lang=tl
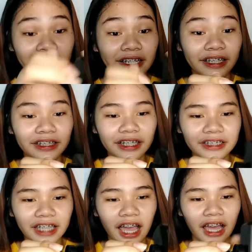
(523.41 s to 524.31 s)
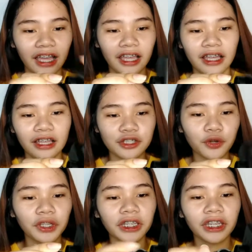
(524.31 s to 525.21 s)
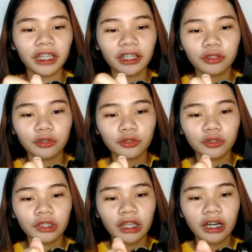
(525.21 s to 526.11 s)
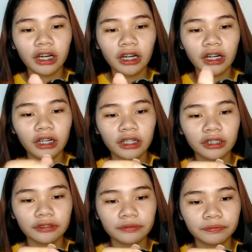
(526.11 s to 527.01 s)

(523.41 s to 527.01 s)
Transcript: Ang ganda niya. So, i-rate ko to ng